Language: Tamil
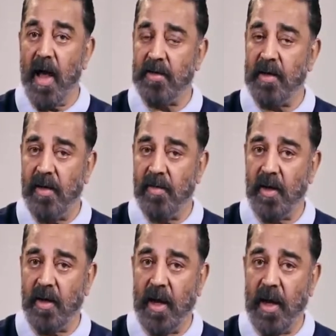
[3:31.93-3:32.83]

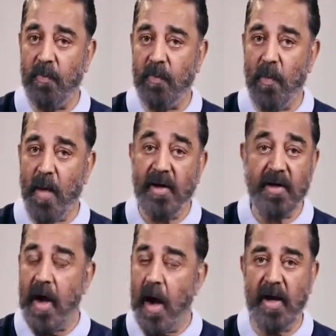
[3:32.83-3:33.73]
ஆதாயத்திற்கு ஏற்ப
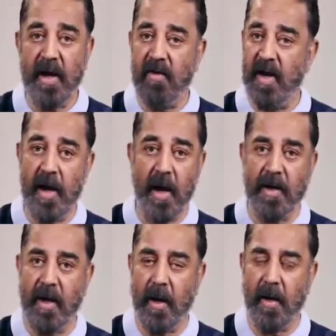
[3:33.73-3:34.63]
மாற்றி ஆடிய
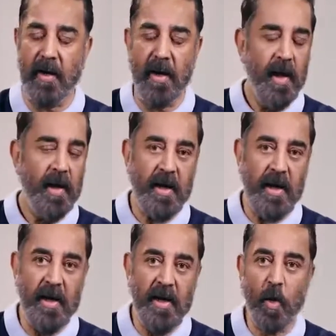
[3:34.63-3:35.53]
விளையாட்டுக்கள்
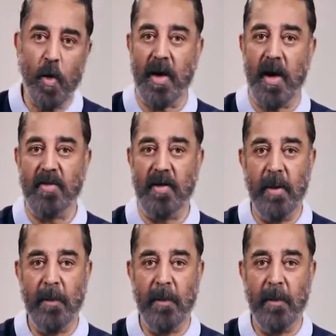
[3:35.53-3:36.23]
இனி தொடராது